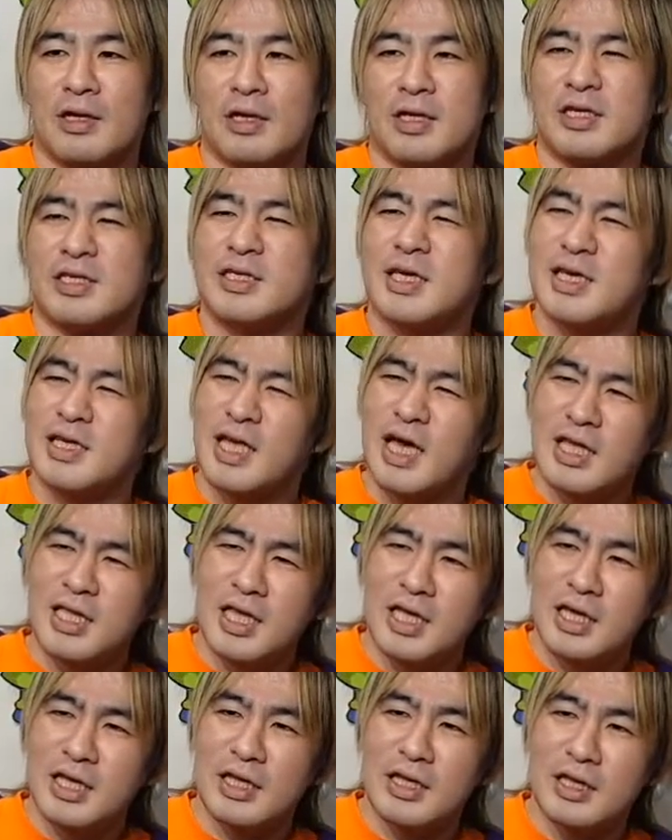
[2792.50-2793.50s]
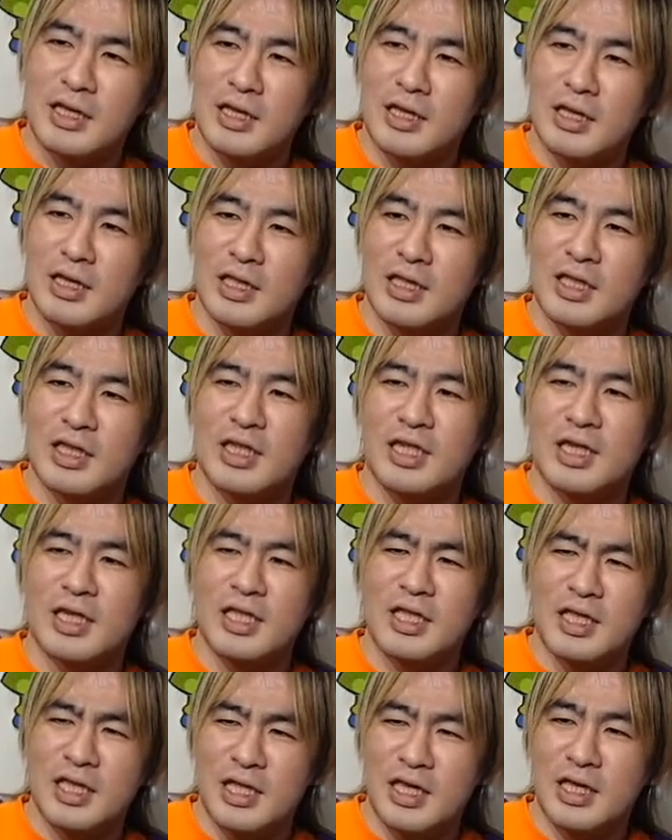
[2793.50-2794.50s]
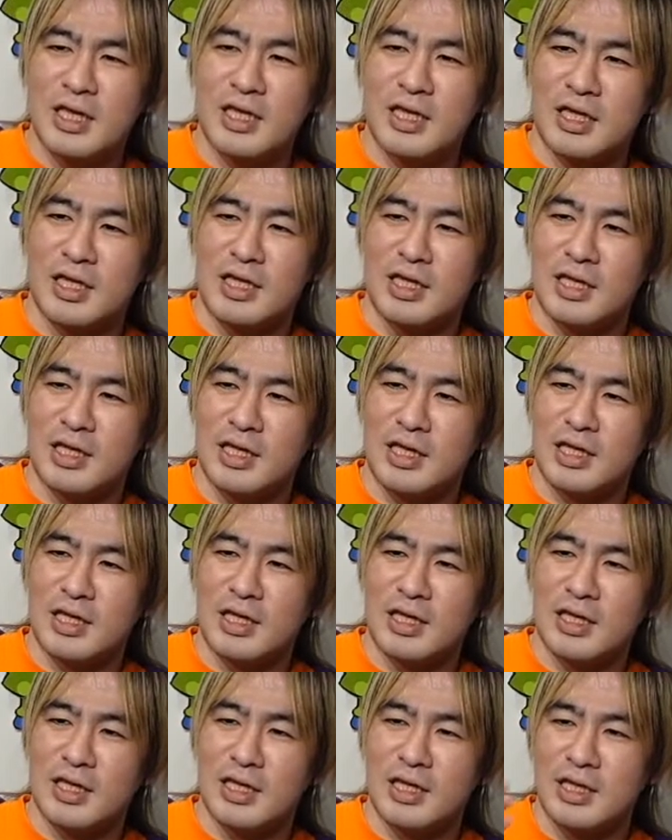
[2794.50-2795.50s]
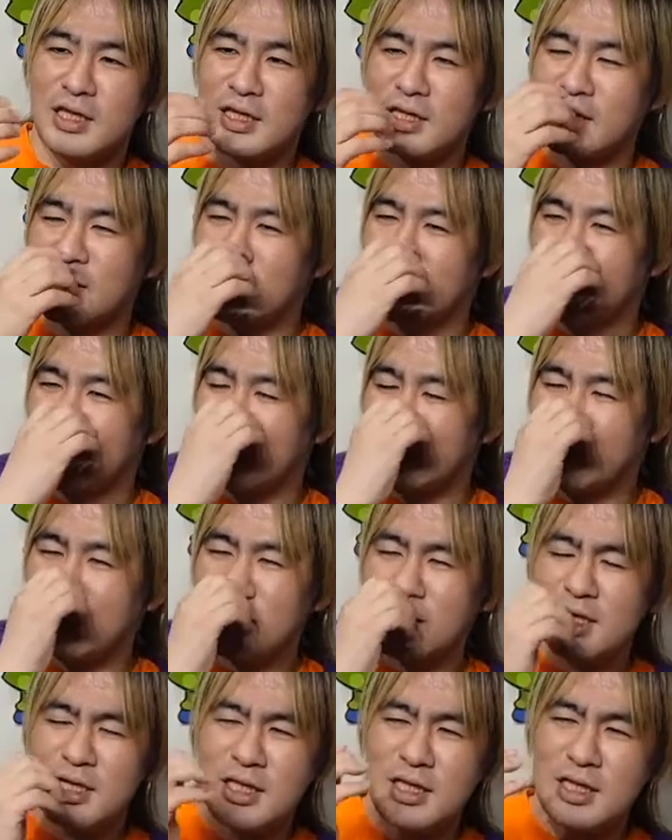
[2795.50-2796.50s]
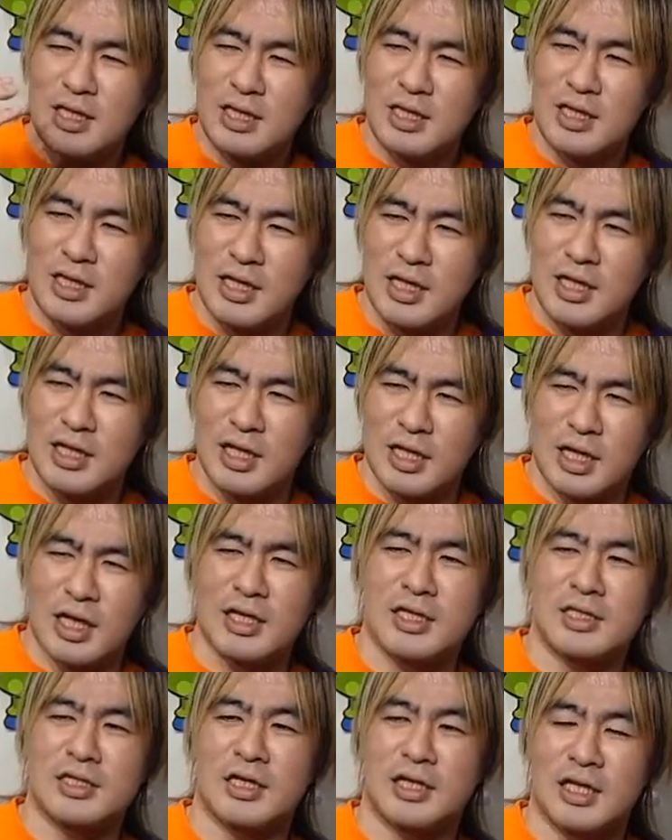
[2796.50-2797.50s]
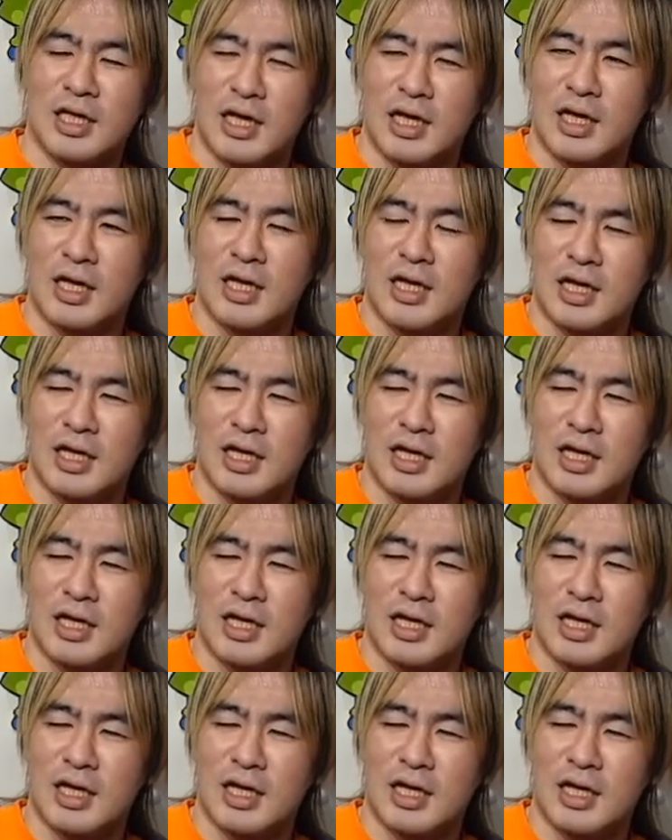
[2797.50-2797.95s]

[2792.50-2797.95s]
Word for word: 世代的に GT じゃないですかね。